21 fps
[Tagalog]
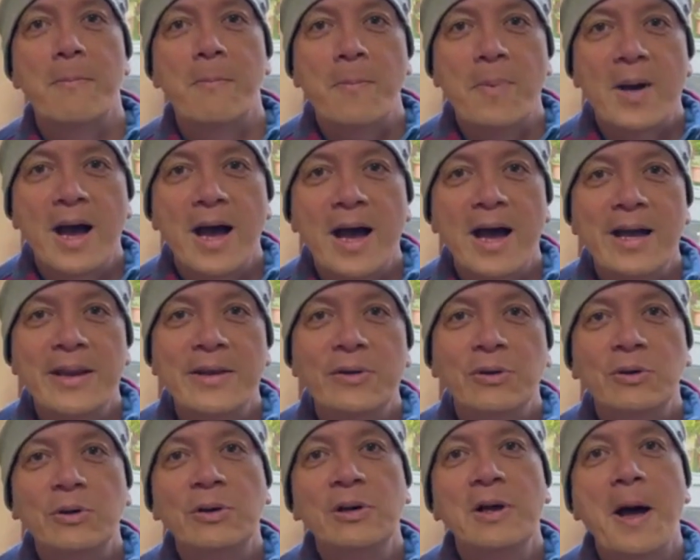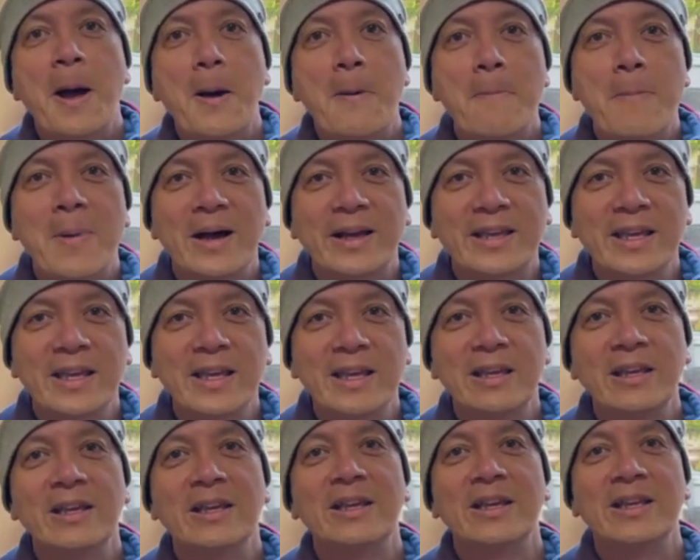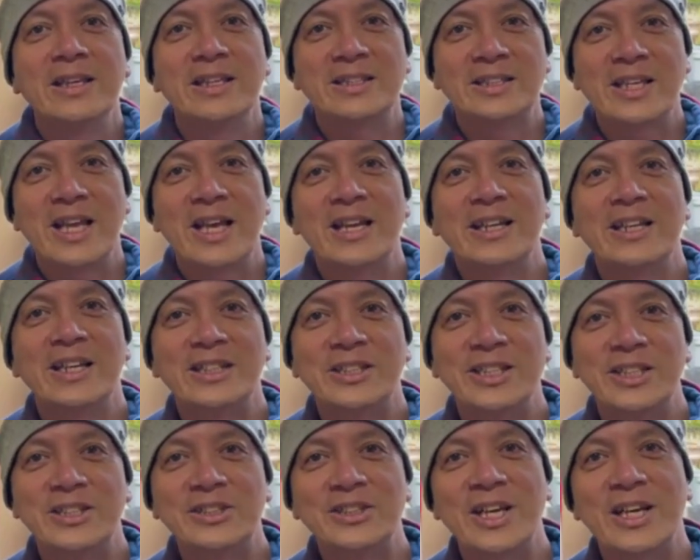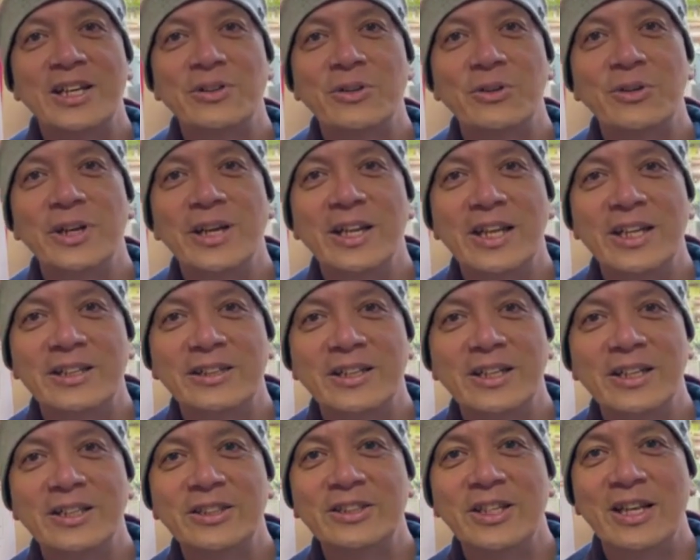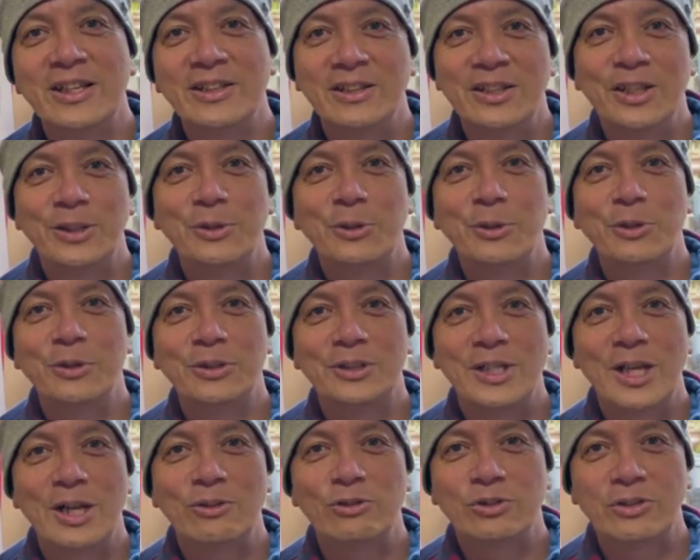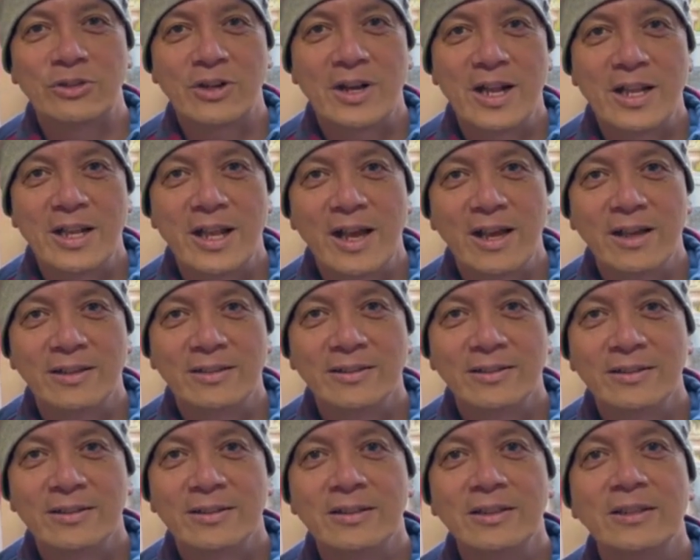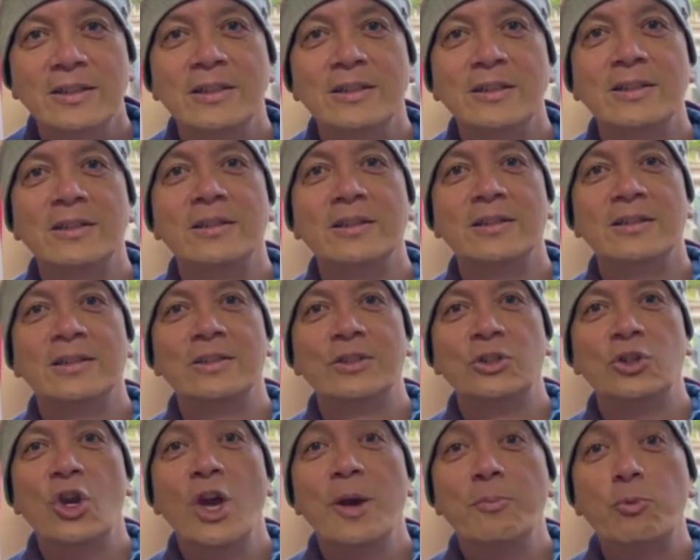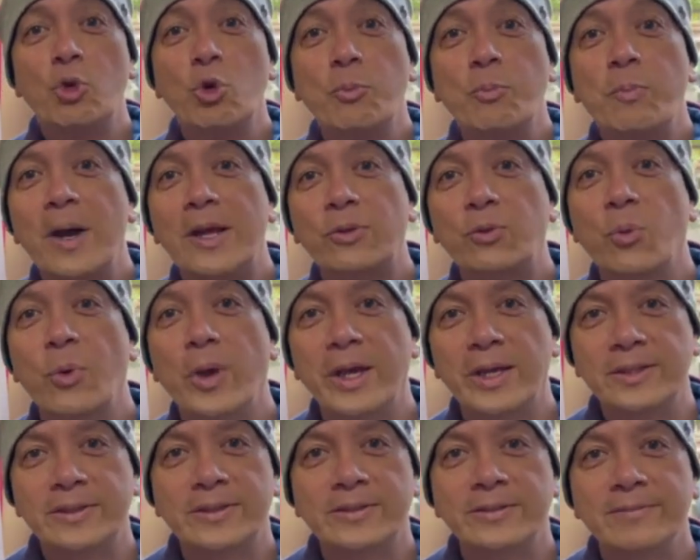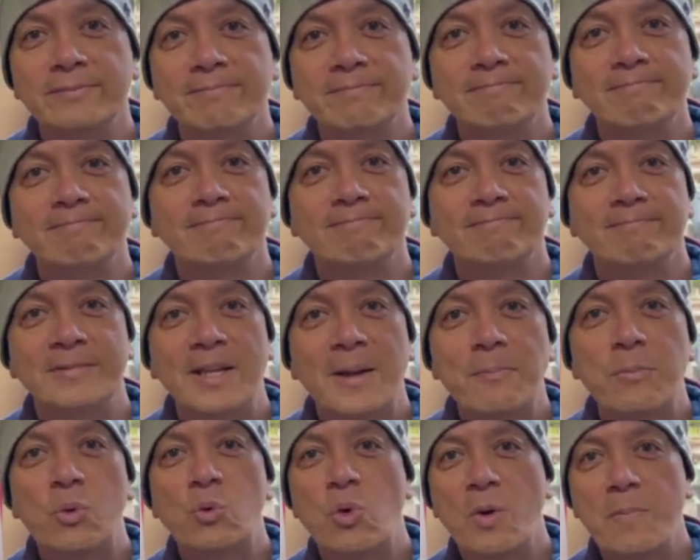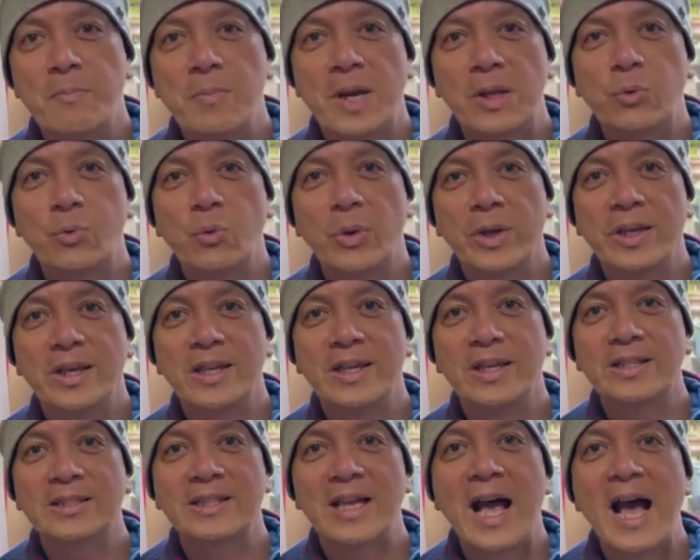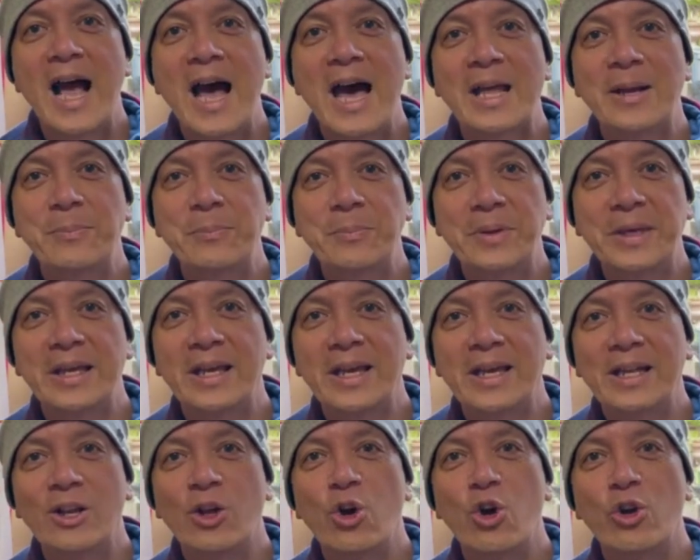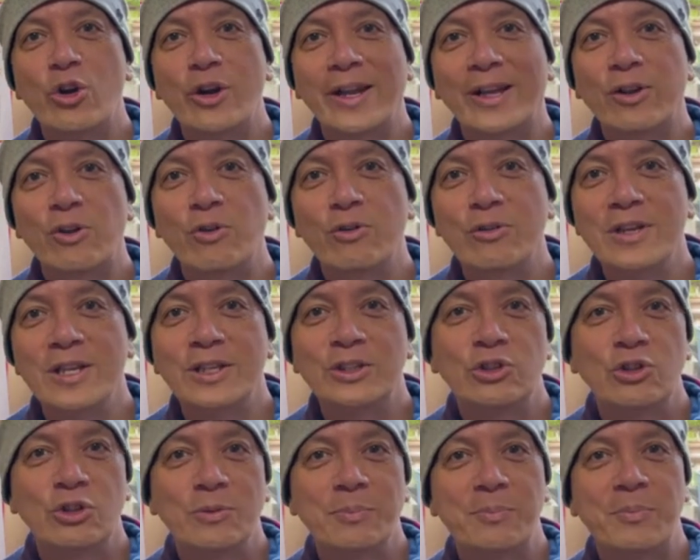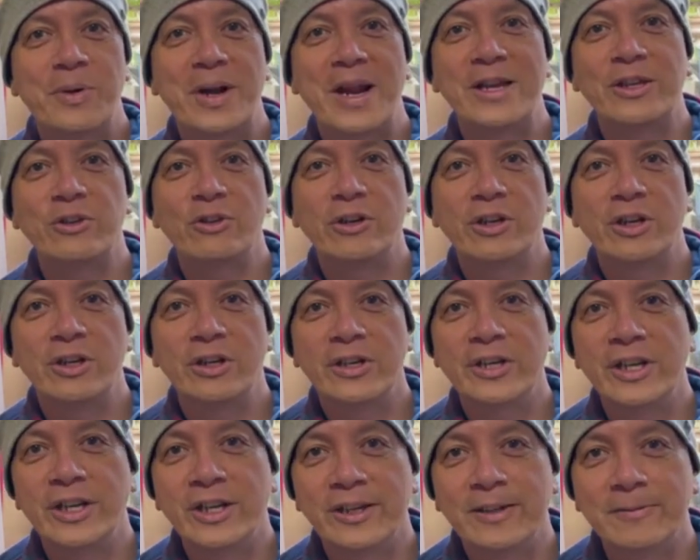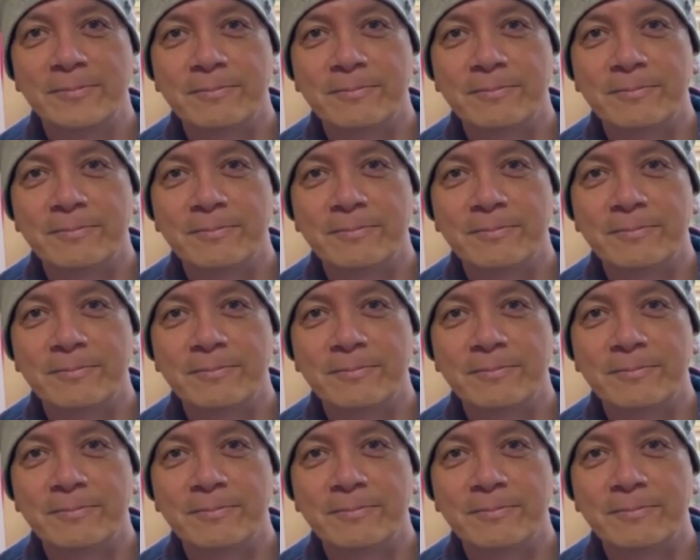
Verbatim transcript: paano maging isang lisensyadong electrician dito sa Australia? You have two pathways. Number one pathway is RPL or Recognition Prior Learning.